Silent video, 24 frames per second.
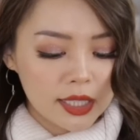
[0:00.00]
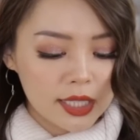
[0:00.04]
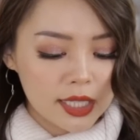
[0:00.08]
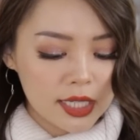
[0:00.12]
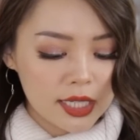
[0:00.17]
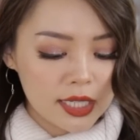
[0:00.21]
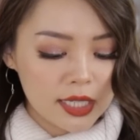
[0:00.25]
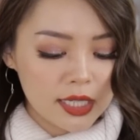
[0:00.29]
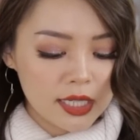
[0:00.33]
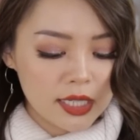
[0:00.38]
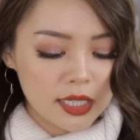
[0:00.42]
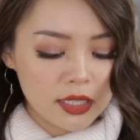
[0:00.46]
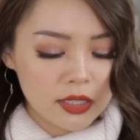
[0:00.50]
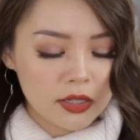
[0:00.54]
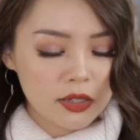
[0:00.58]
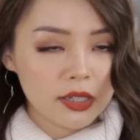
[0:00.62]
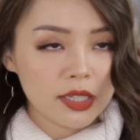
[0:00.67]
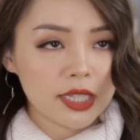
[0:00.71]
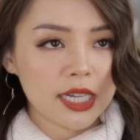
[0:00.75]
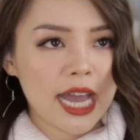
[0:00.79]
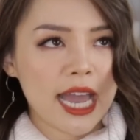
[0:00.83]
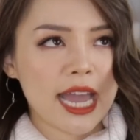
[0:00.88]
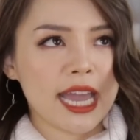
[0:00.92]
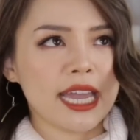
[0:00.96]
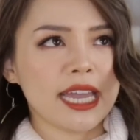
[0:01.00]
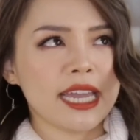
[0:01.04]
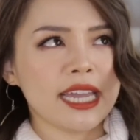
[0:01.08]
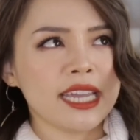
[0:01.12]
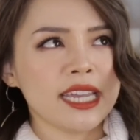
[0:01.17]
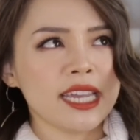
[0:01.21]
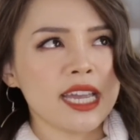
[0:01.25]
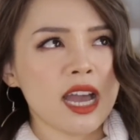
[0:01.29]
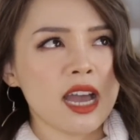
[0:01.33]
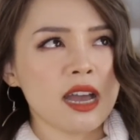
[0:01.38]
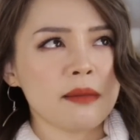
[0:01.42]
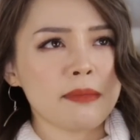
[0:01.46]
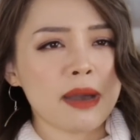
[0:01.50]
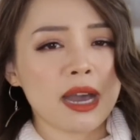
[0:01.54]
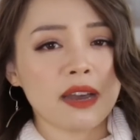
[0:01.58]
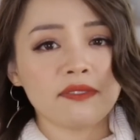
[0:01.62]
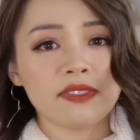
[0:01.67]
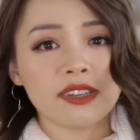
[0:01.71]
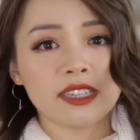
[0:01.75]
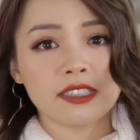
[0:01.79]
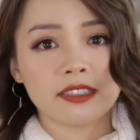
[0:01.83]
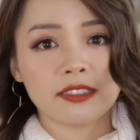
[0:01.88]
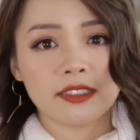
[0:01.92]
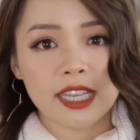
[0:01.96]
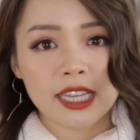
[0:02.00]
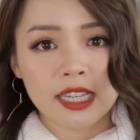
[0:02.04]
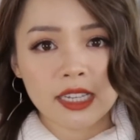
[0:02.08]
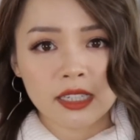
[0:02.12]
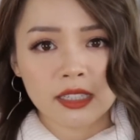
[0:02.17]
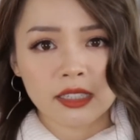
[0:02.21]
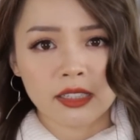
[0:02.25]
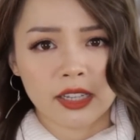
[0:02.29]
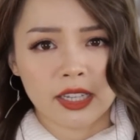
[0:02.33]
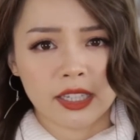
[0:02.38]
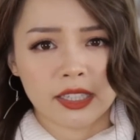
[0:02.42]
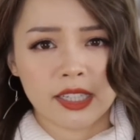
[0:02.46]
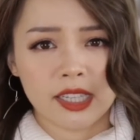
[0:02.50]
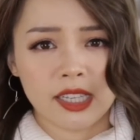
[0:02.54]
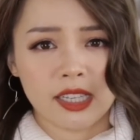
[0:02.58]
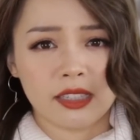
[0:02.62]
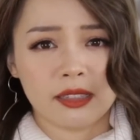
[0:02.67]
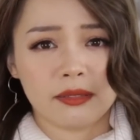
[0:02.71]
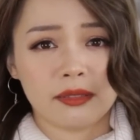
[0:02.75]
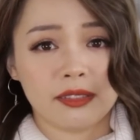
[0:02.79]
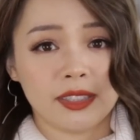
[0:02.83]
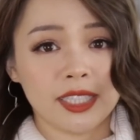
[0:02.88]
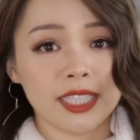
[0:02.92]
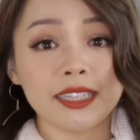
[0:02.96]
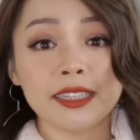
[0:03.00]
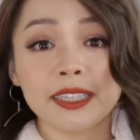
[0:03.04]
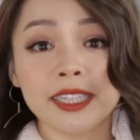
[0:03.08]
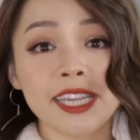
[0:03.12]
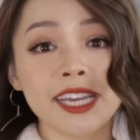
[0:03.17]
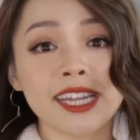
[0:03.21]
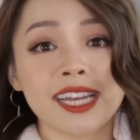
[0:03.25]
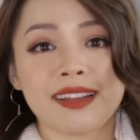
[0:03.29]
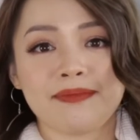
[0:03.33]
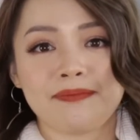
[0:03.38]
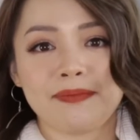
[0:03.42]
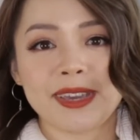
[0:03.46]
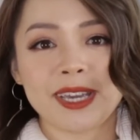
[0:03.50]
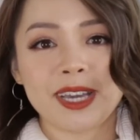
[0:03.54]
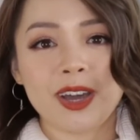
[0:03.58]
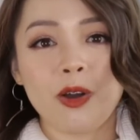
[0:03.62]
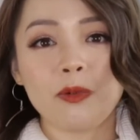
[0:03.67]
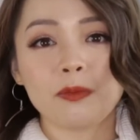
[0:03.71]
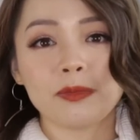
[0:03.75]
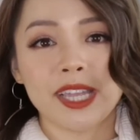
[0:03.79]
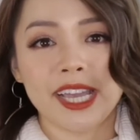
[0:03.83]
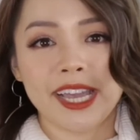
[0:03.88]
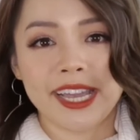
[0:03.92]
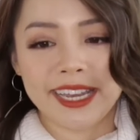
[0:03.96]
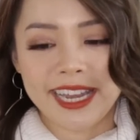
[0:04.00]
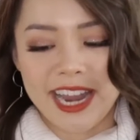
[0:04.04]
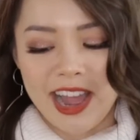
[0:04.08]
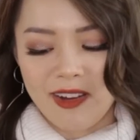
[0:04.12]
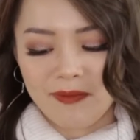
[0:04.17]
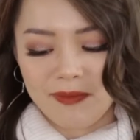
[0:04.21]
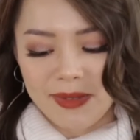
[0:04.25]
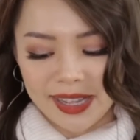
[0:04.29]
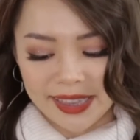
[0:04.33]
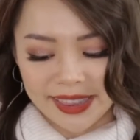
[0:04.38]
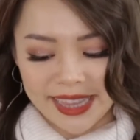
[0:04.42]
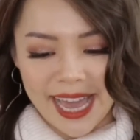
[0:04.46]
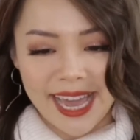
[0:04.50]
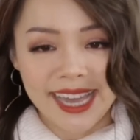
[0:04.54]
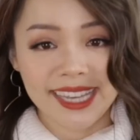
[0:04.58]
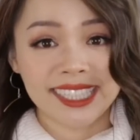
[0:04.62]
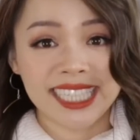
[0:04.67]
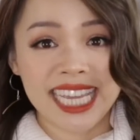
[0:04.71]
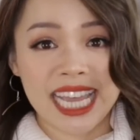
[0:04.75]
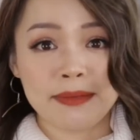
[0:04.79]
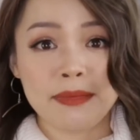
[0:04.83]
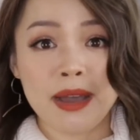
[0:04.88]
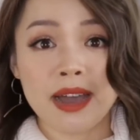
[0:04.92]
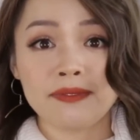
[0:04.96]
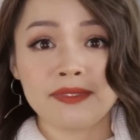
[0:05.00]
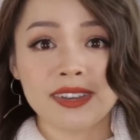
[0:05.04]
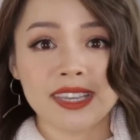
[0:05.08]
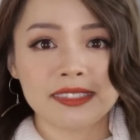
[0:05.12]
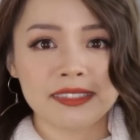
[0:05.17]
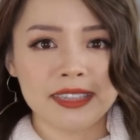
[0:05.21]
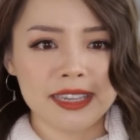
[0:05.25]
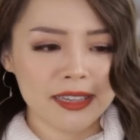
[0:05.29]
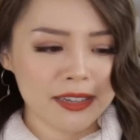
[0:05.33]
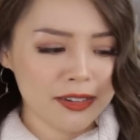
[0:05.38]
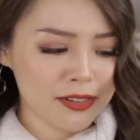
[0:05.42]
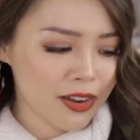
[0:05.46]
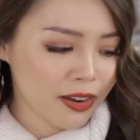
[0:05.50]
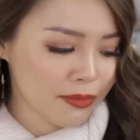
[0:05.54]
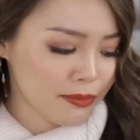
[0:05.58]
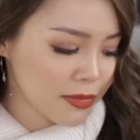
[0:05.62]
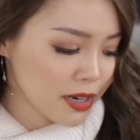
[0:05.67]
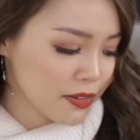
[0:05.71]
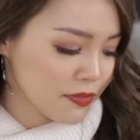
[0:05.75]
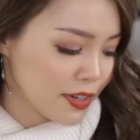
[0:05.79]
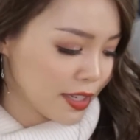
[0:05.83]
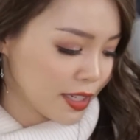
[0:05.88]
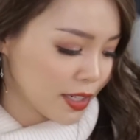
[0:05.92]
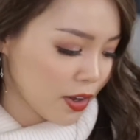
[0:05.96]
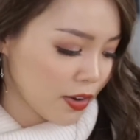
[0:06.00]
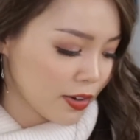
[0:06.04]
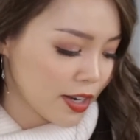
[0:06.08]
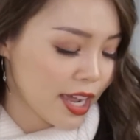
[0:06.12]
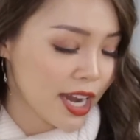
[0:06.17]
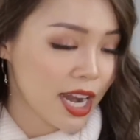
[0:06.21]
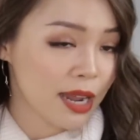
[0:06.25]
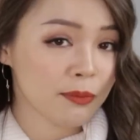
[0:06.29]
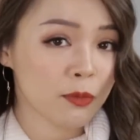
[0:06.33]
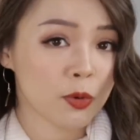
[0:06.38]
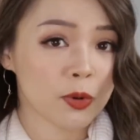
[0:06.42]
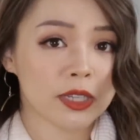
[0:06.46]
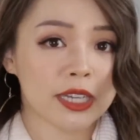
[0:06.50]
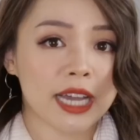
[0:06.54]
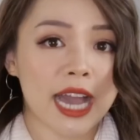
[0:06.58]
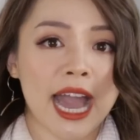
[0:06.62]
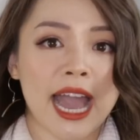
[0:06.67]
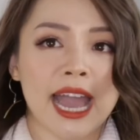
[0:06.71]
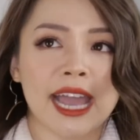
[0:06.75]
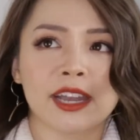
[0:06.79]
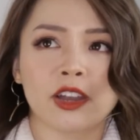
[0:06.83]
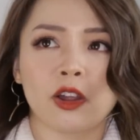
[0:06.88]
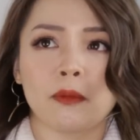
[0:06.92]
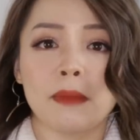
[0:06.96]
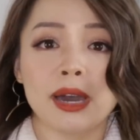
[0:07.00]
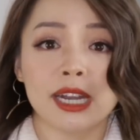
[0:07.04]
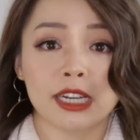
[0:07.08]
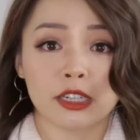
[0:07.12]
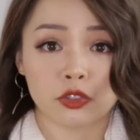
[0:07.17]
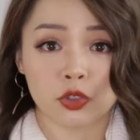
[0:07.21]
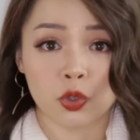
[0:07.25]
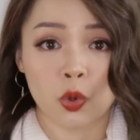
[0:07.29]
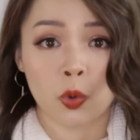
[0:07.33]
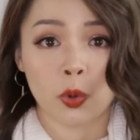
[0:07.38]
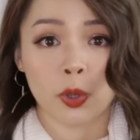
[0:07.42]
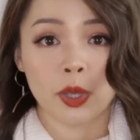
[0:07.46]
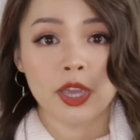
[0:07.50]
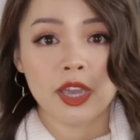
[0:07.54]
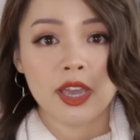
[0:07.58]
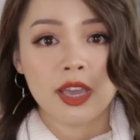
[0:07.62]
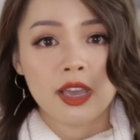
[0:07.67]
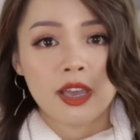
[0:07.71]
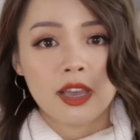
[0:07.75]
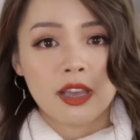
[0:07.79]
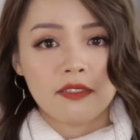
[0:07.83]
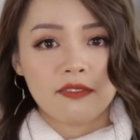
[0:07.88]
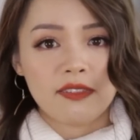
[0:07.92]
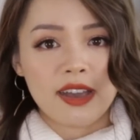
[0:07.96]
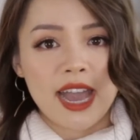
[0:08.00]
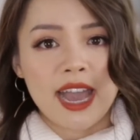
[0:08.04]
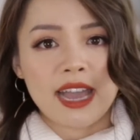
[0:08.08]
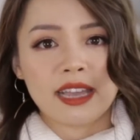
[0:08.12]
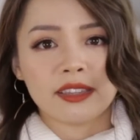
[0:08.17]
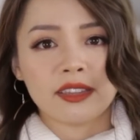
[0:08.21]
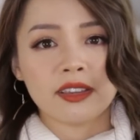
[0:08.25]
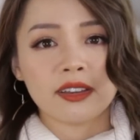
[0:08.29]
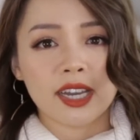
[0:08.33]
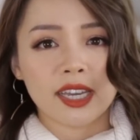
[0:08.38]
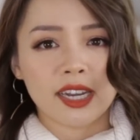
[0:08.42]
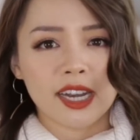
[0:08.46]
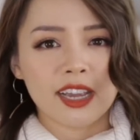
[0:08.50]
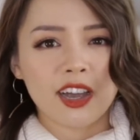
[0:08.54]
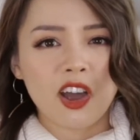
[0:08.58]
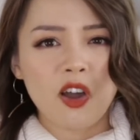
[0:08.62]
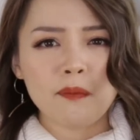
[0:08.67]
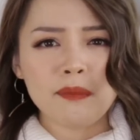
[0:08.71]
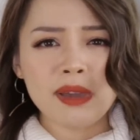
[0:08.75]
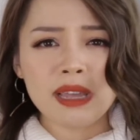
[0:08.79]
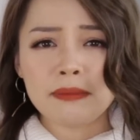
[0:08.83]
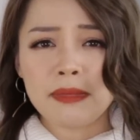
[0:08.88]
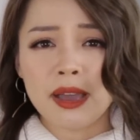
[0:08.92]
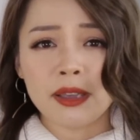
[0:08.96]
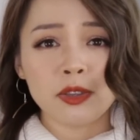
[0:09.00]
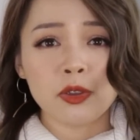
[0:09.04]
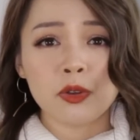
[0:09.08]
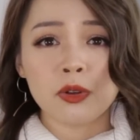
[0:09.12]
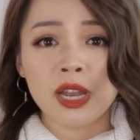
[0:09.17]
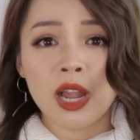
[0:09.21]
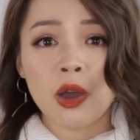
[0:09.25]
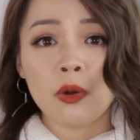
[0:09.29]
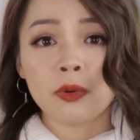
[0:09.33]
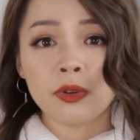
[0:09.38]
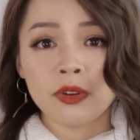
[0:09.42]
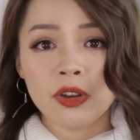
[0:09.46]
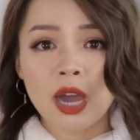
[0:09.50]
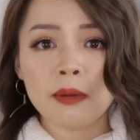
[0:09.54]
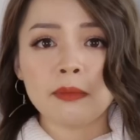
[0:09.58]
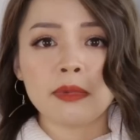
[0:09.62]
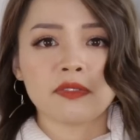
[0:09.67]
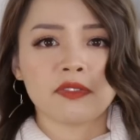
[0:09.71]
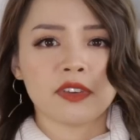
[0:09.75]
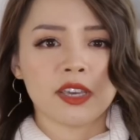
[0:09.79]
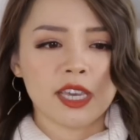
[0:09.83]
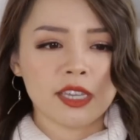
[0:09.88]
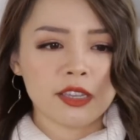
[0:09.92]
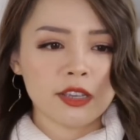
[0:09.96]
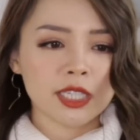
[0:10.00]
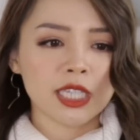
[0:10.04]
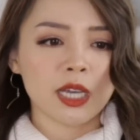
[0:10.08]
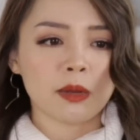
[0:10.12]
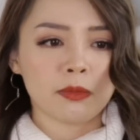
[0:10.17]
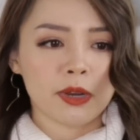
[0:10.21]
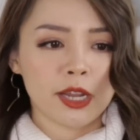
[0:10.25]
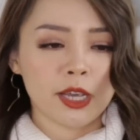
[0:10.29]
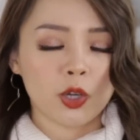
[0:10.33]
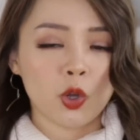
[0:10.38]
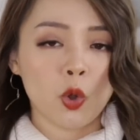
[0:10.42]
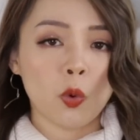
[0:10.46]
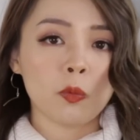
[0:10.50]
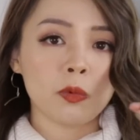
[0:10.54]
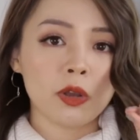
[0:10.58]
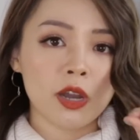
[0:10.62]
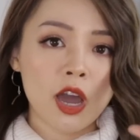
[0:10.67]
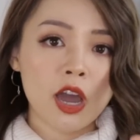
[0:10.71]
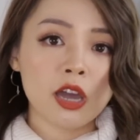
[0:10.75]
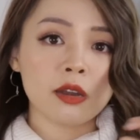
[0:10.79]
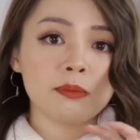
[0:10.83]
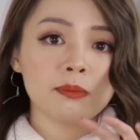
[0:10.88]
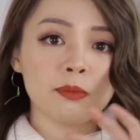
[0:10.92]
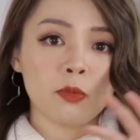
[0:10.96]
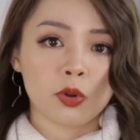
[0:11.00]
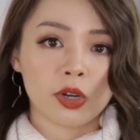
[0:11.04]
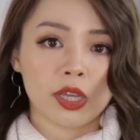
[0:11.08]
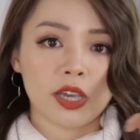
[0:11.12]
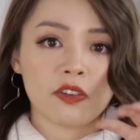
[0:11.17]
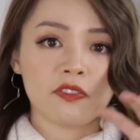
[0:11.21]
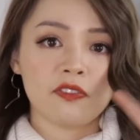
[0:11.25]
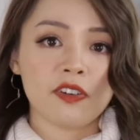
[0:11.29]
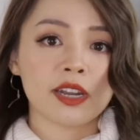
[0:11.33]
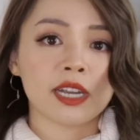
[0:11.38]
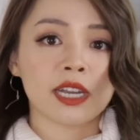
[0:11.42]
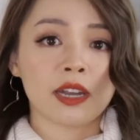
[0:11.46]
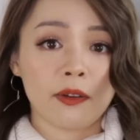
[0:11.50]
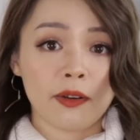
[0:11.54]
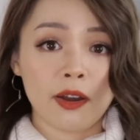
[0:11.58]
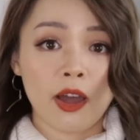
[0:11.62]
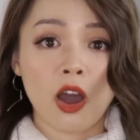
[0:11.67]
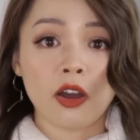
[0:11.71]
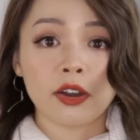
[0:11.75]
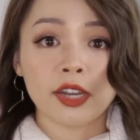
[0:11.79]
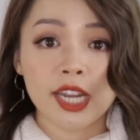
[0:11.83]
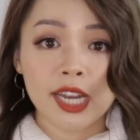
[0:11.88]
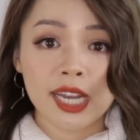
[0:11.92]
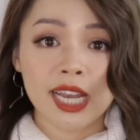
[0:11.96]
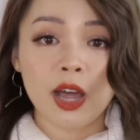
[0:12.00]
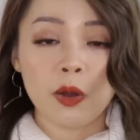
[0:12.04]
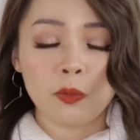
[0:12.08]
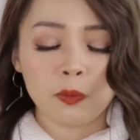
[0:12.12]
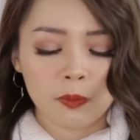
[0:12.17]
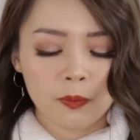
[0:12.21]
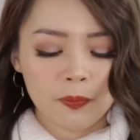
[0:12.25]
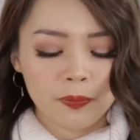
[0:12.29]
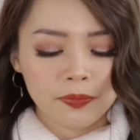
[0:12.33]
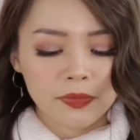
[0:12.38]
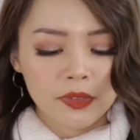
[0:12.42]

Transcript: thì những cái ờ, băng vệ sinh này thì tất nhiên là mình không thể nào mà tái chế băng vệ sinh được bởi vì nó đã là một cái nó bẩn rồi và những cái đấy không biết bao nhiêu lâu nữa bởi vì hình như trong đấy cũng lót một cái phần nào đó ni lông